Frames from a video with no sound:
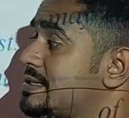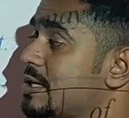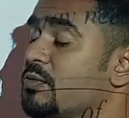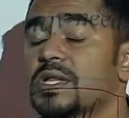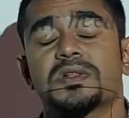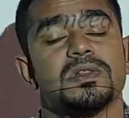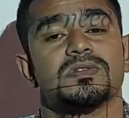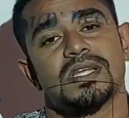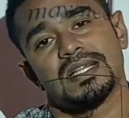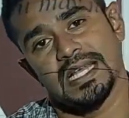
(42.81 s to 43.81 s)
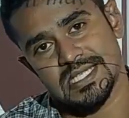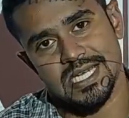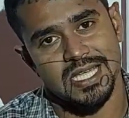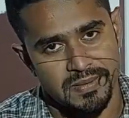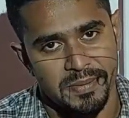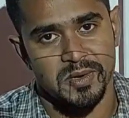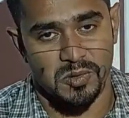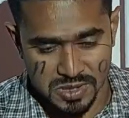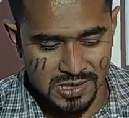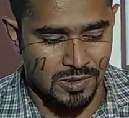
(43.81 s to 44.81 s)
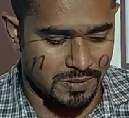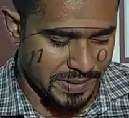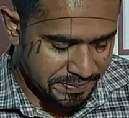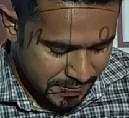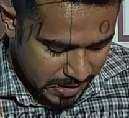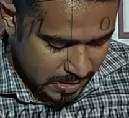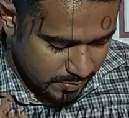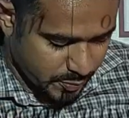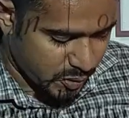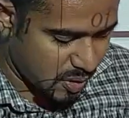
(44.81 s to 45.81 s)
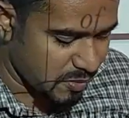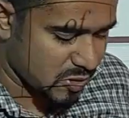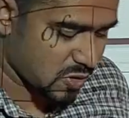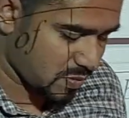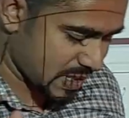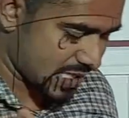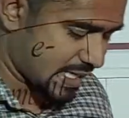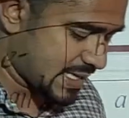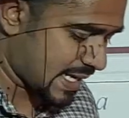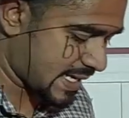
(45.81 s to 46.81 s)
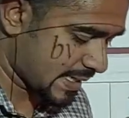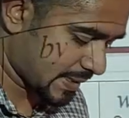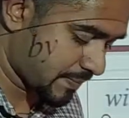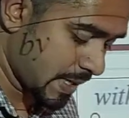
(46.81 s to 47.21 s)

যে উইথ ক্লুজের ক্লাসটা কিভাবে করতে হবে প্রথমত তোমাদেরকে দেখাই